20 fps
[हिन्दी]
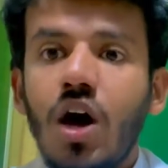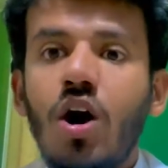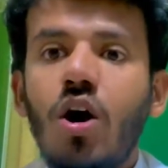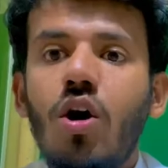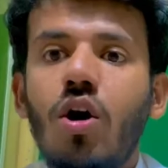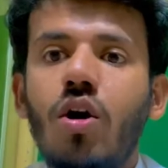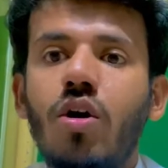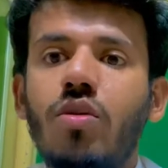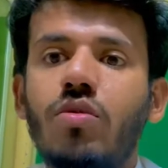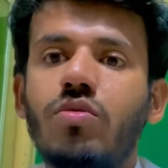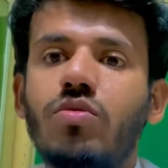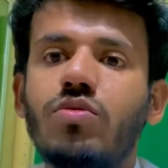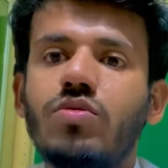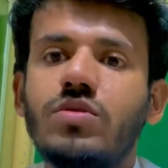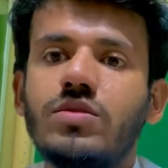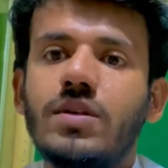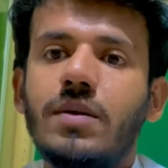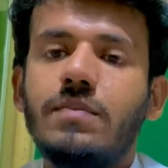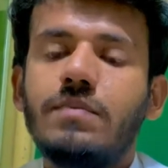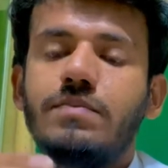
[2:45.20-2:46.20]
और उनको
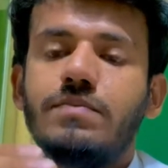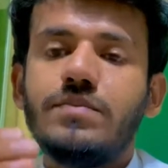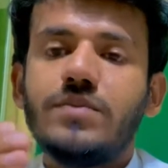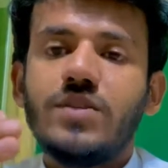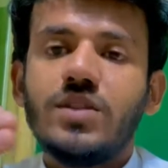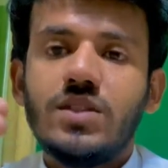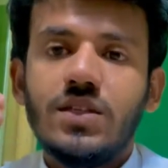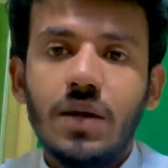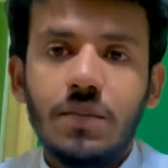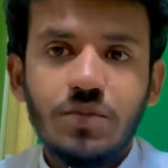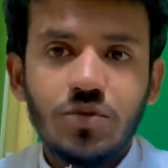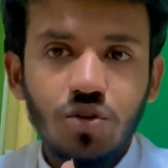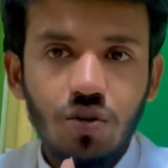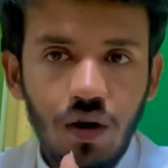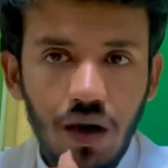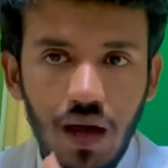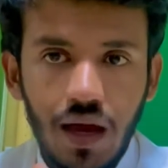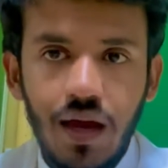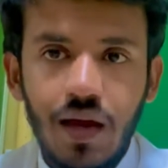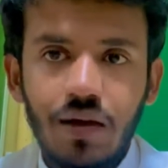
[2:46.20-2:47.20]
सब सब जो
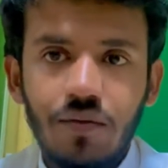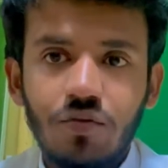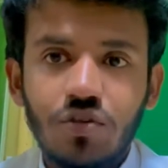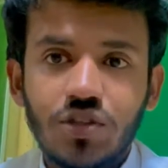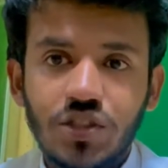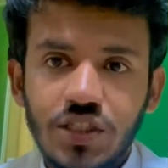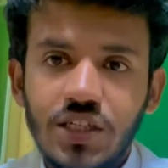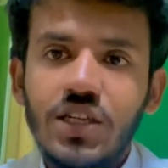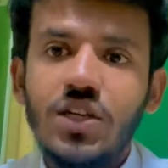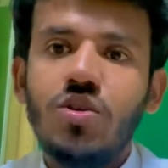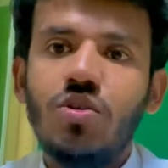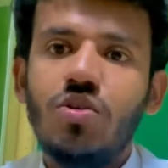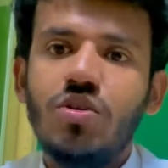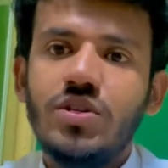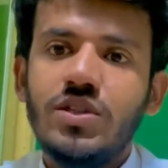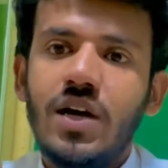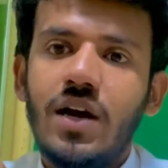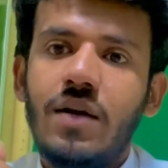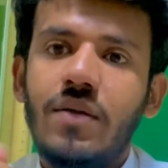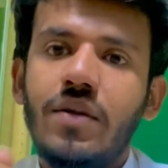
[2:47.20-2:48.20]
हैं वो ठीक हो
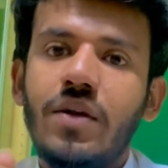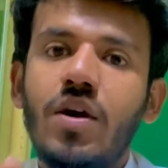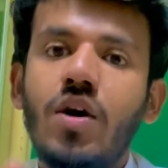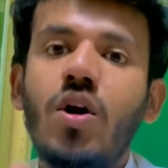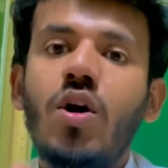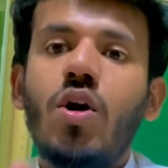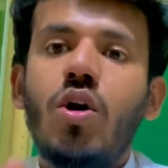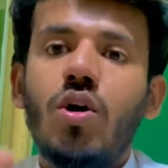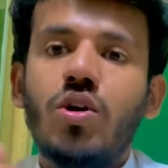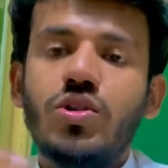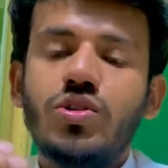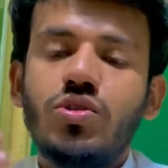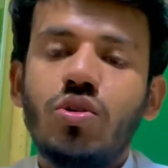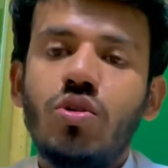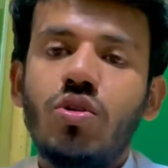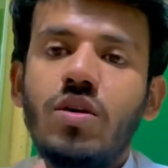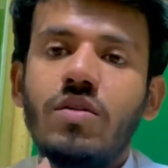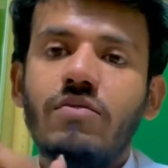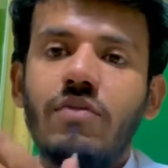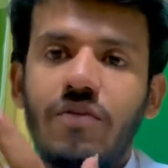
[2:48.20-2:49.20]
जाएं और जो
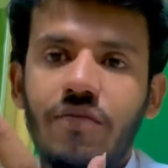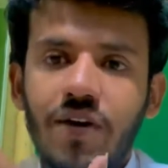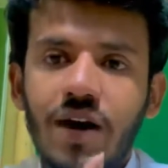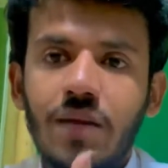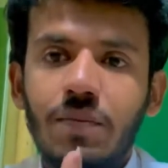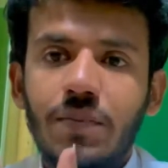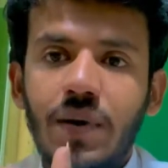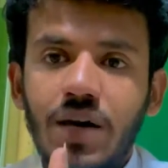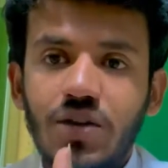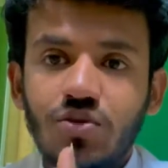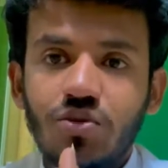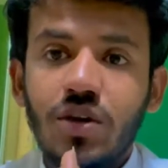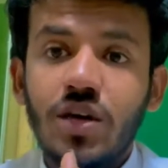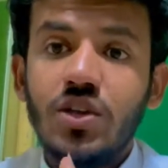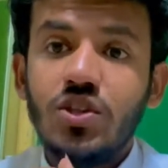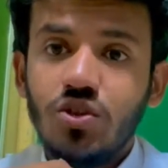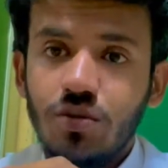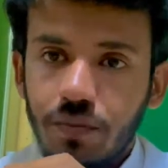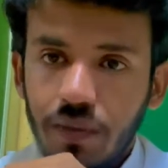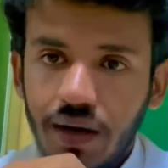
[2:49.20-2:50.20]
लोग वफ़ात पा चुके हैं
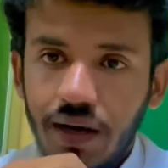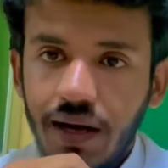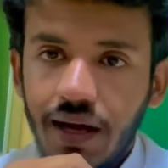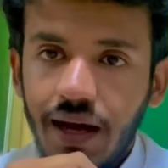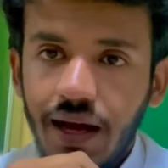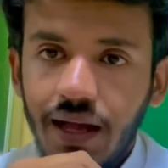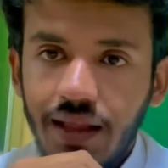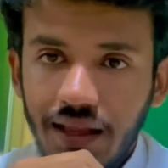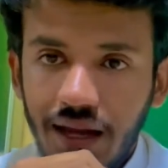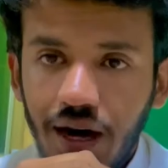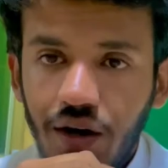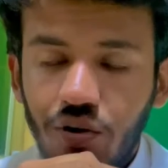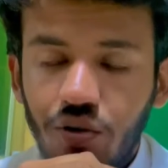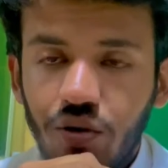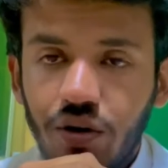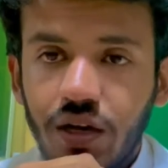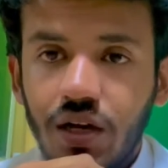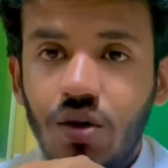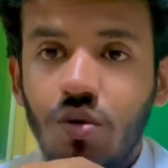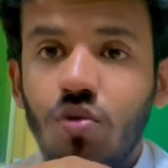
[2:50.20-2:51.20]
जो मर गए हैं डेट हो
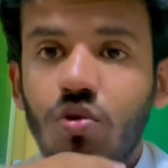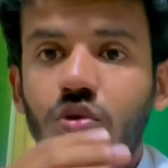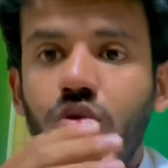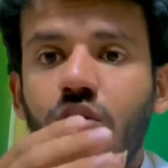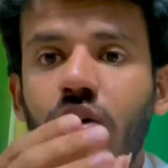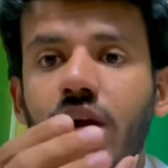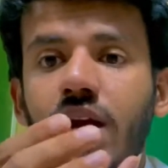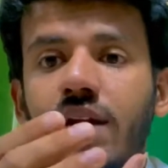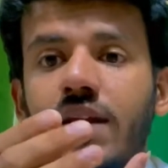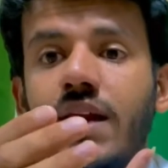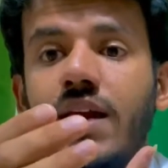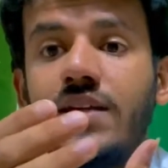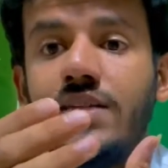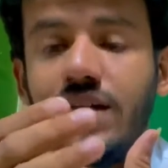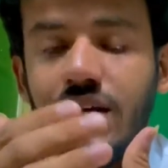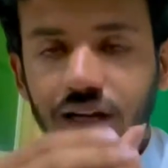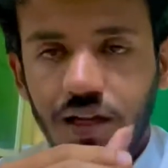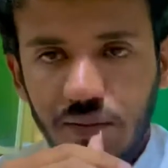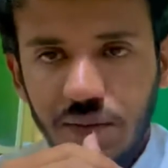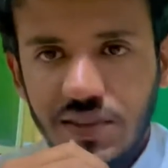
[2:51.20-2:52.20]
गई उन लोगों को अल्लाह ताला
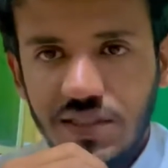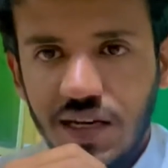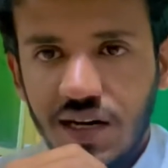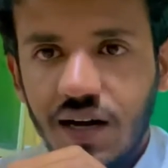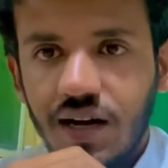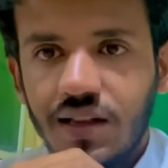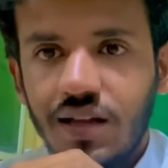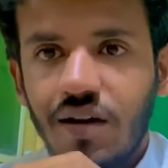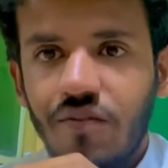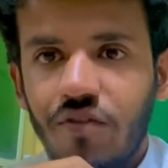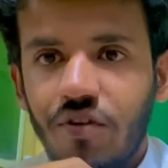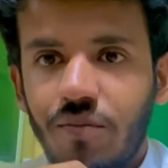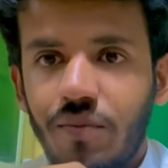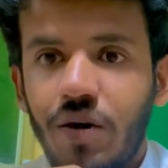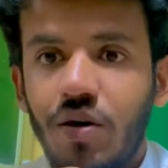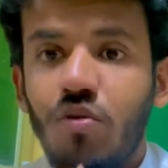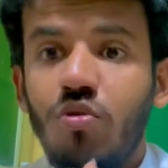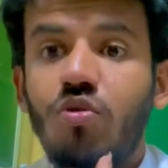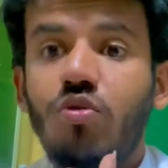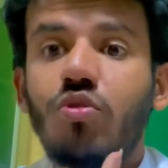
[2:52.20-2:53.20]
जन्नत में जगह अता फरमाए
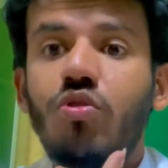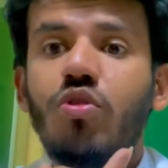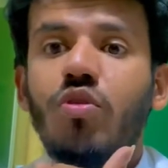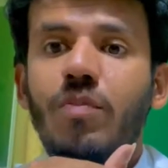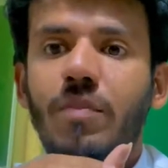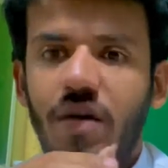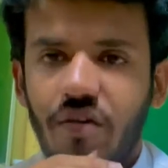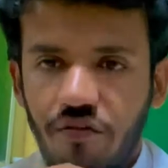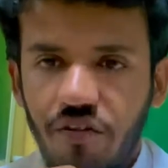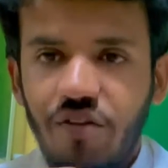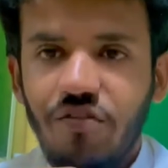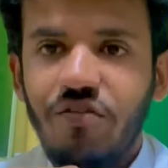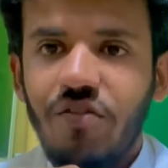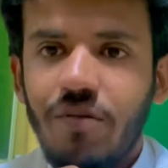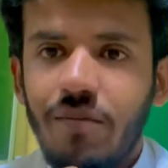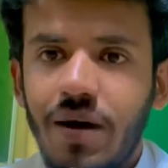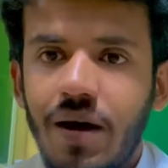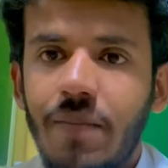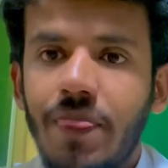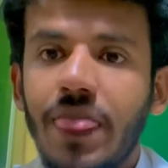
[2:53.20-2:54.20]
उन लोगों को भी माफरत
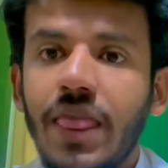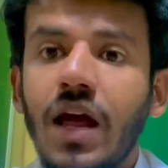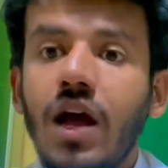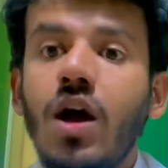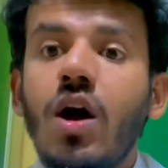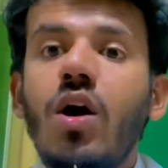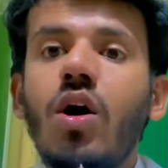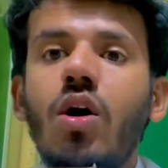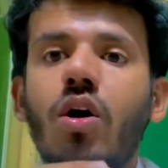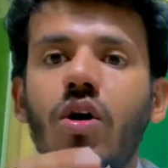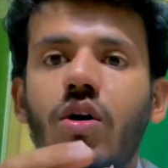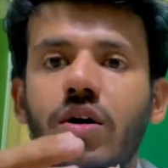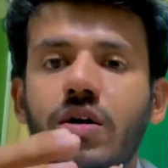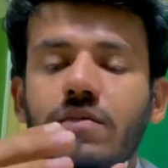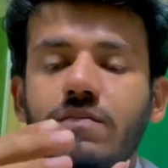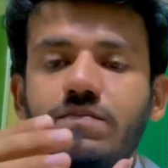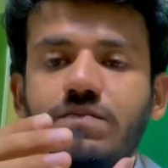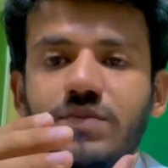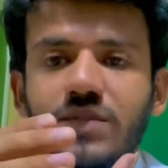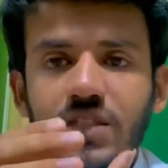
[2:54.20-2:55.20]
फरमाए और
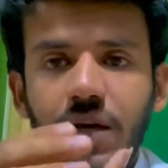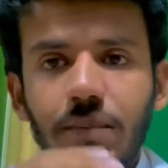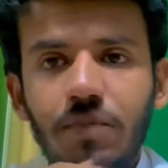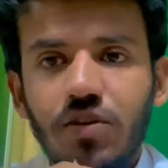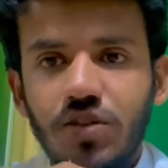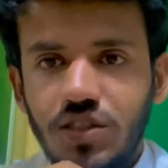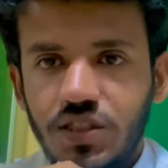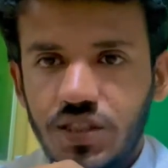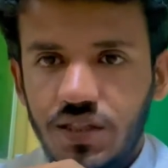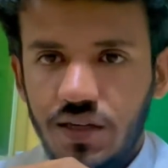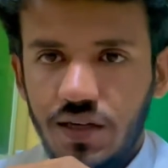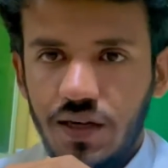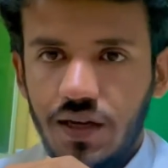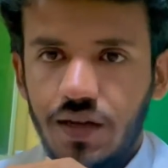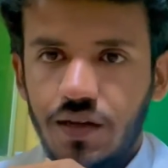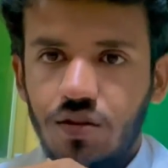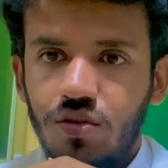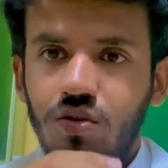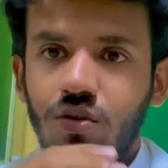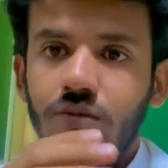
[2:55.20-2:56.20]
सबको ठीक रखे
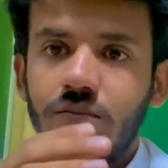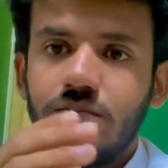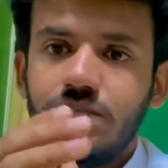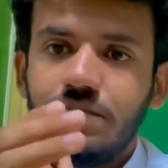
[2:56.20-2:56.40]
तो